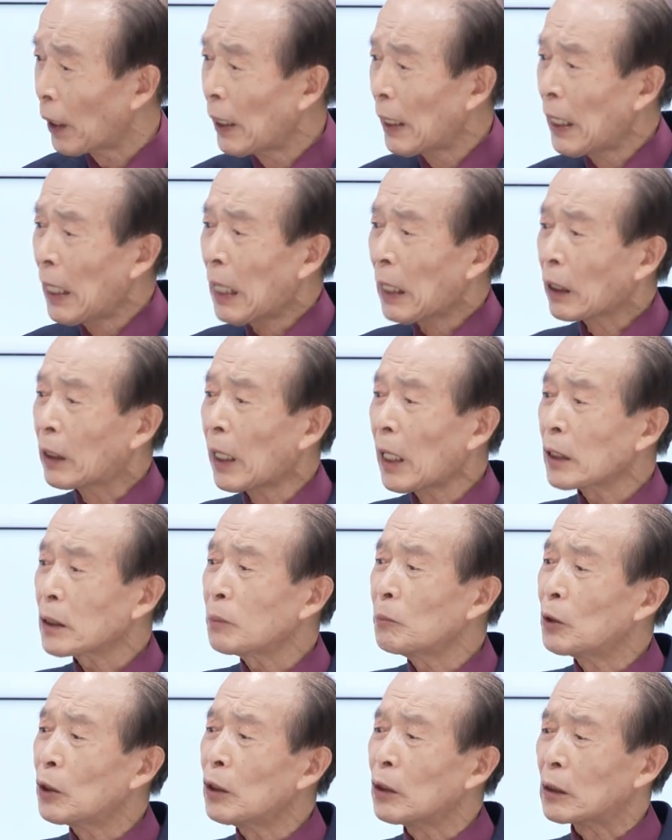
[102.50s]
예.
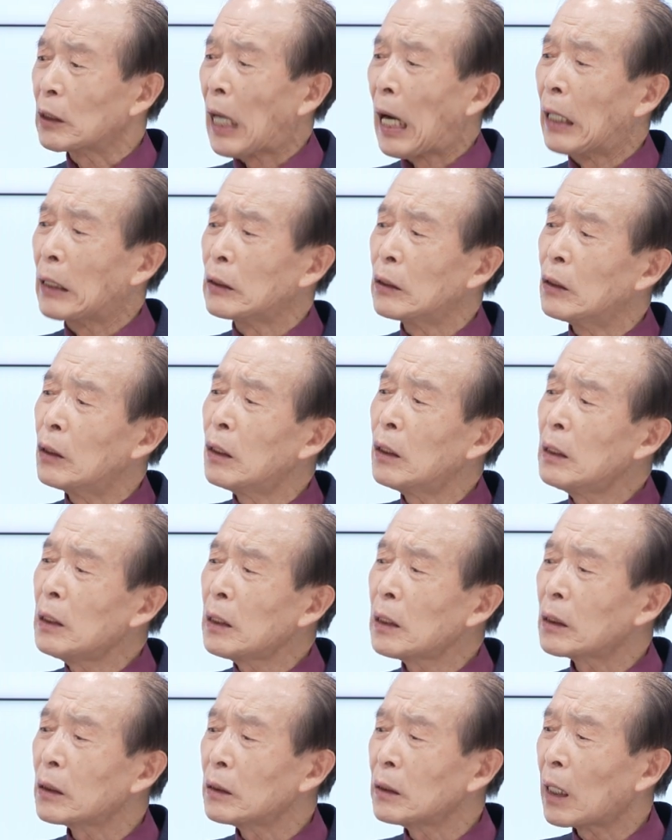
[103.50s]
그래서
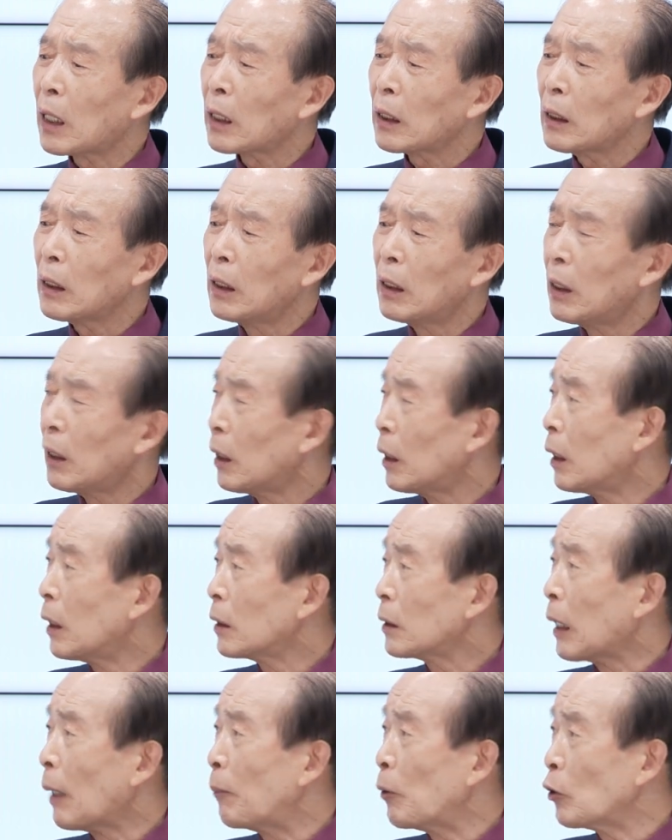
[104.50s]
당연히 그냥
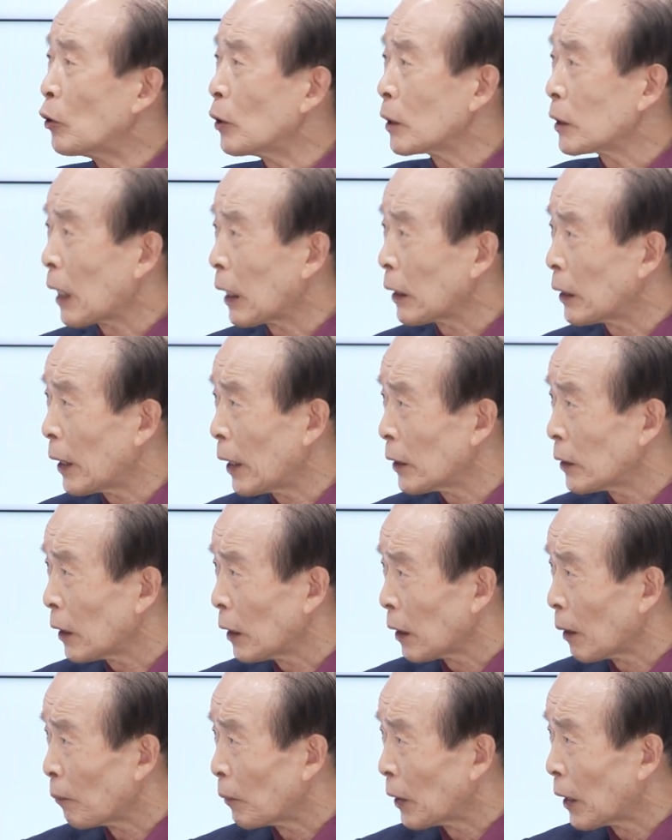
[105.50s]
대표적 사퇴했어야
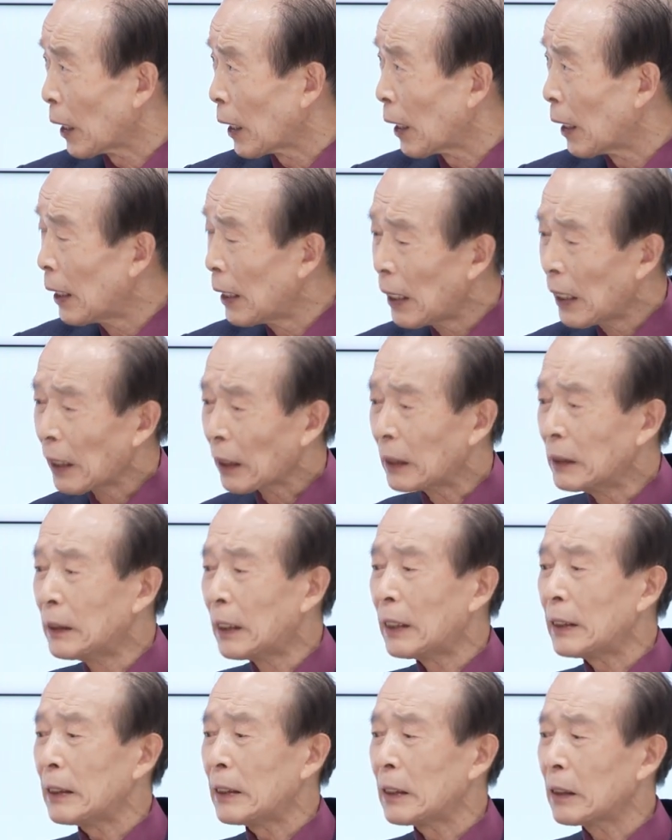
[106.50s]
됩니다.
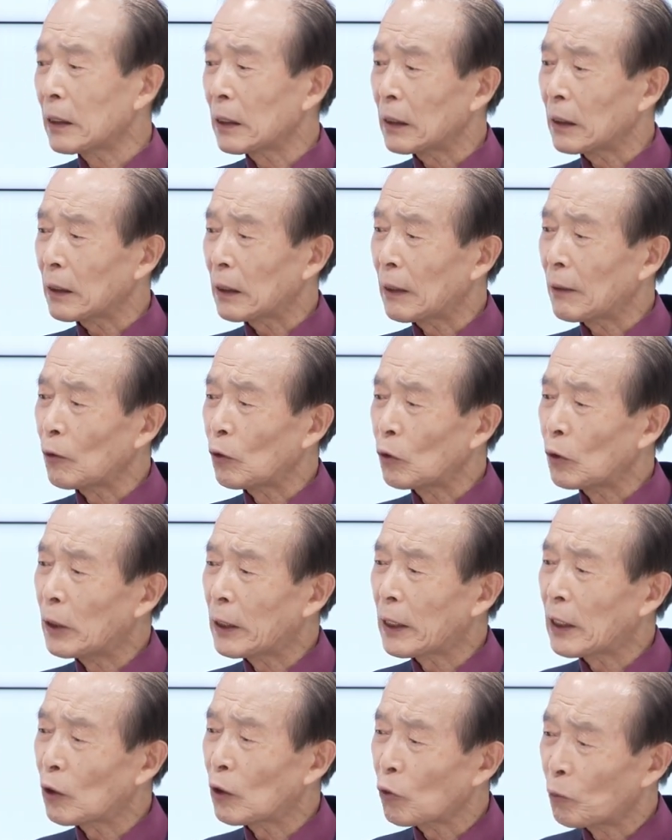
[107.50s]
그런데 이거를
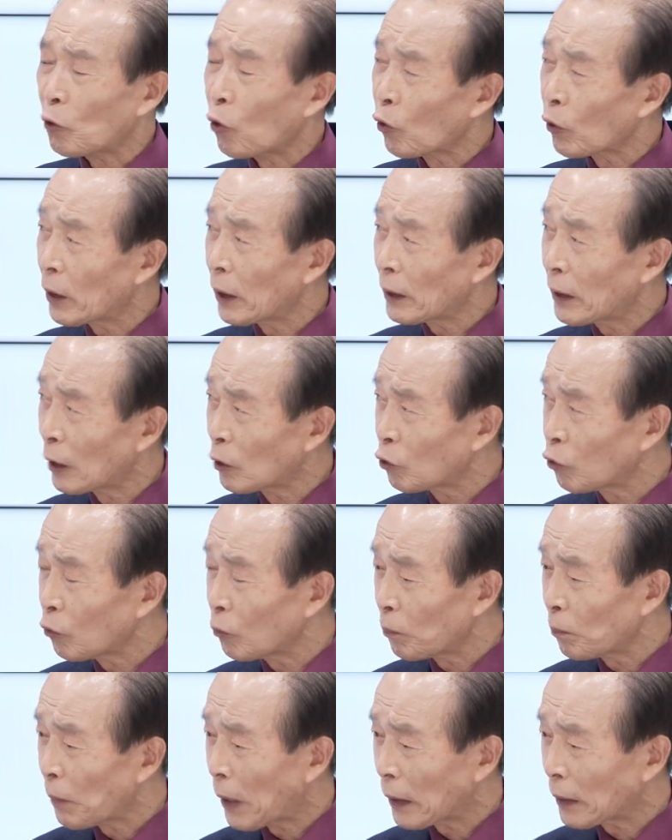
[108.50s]
이게 좀 이렇게 음. 될
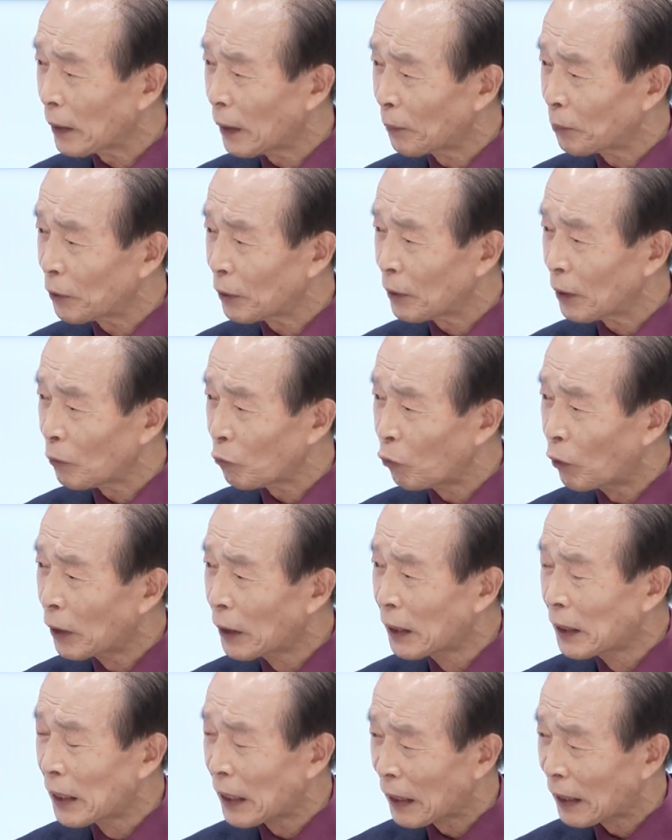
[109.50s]
수밖에 네. 없었던 네.
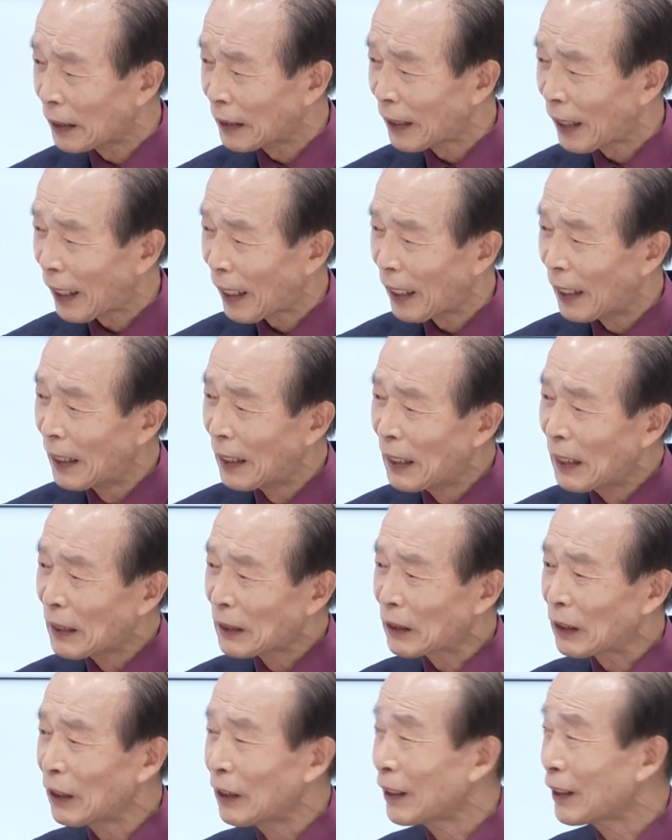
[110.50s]
원인이 있는데
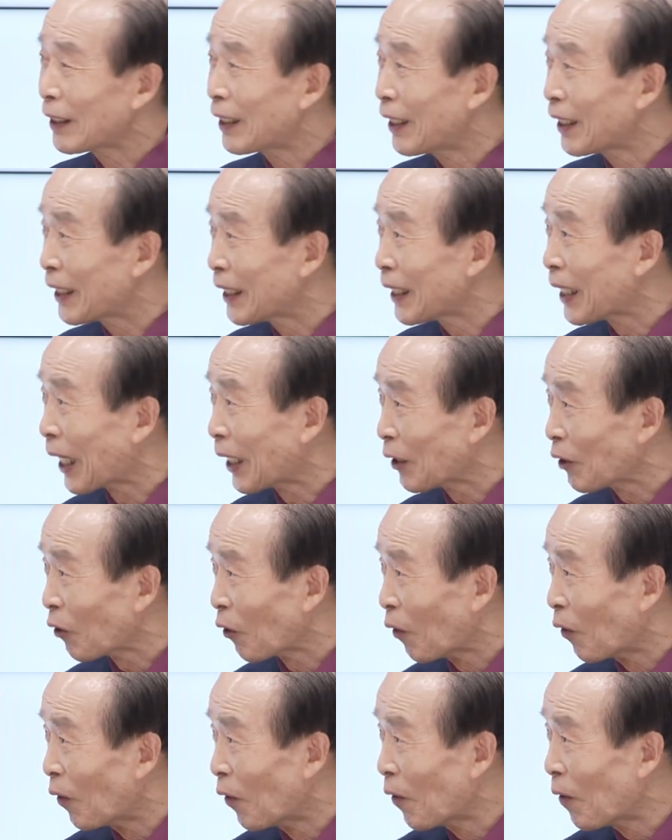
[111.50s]
선거
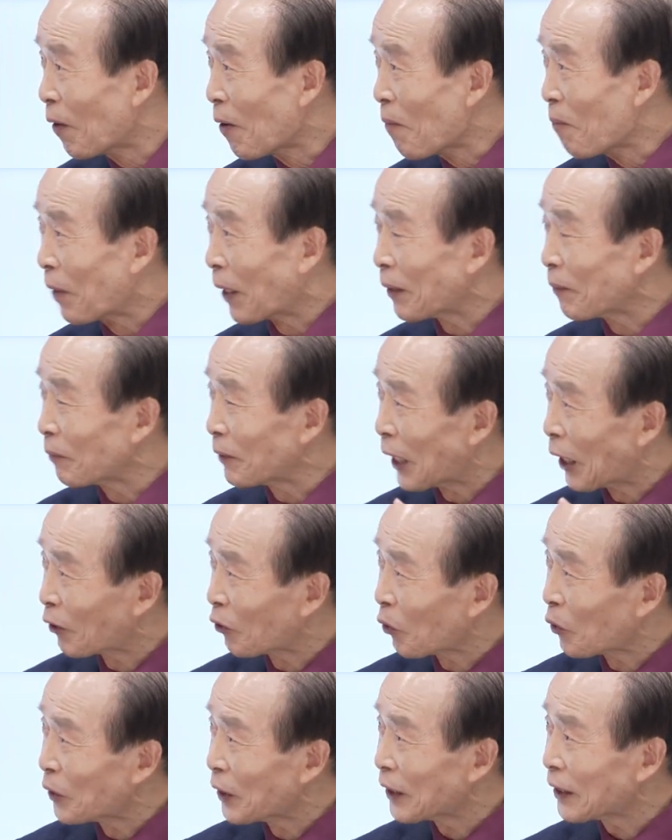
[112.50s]
기간이고 네, 네.
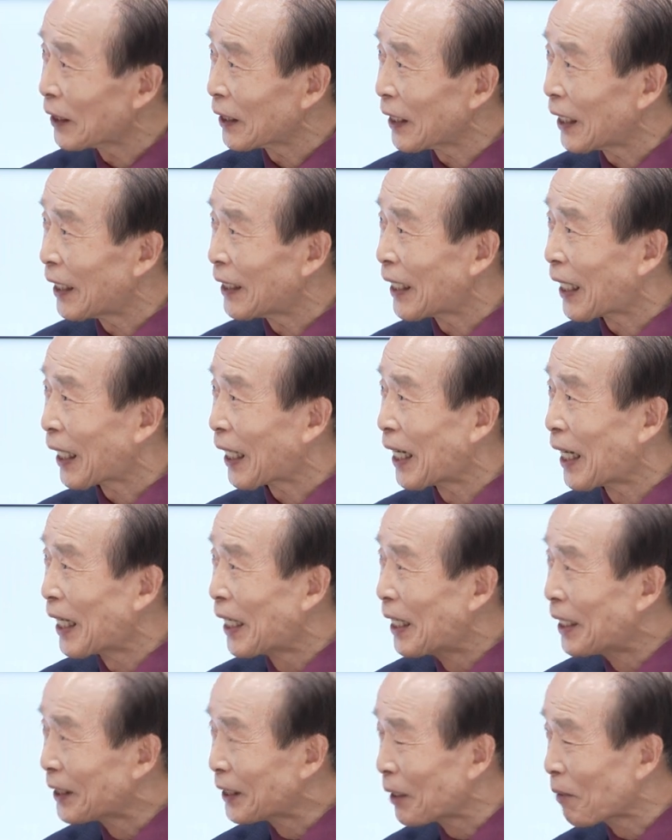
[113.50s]
대통령 선거에다가
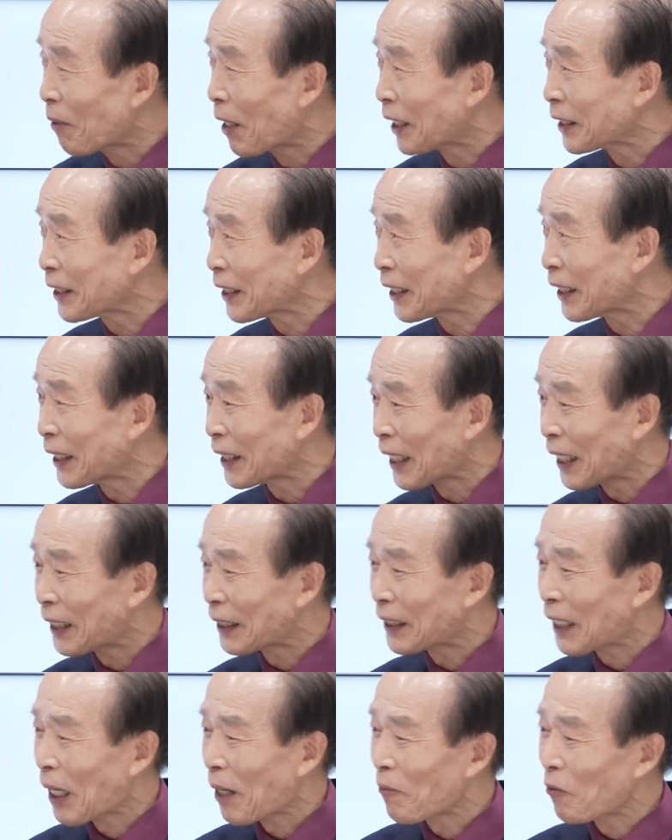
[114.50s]
지방선거에다
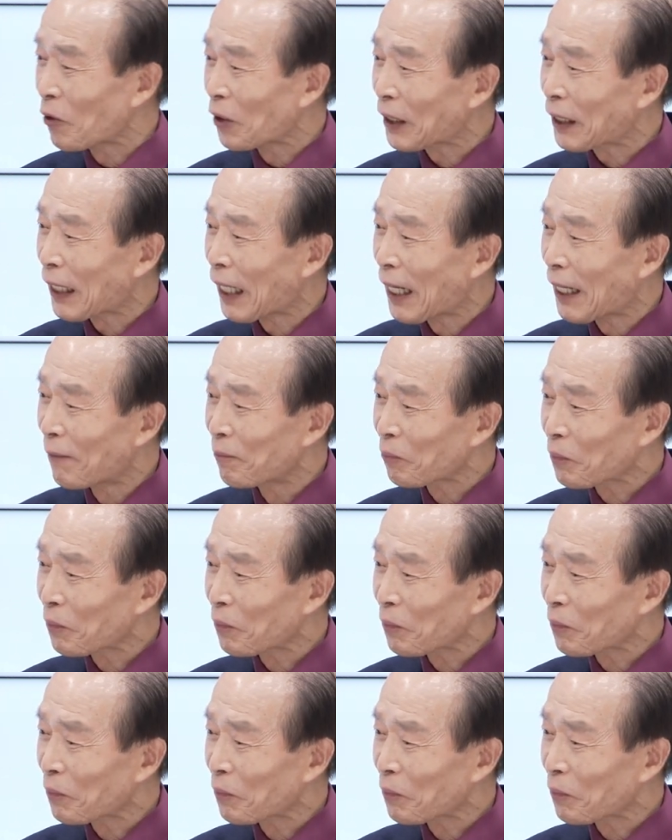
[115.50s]
있다가 보니까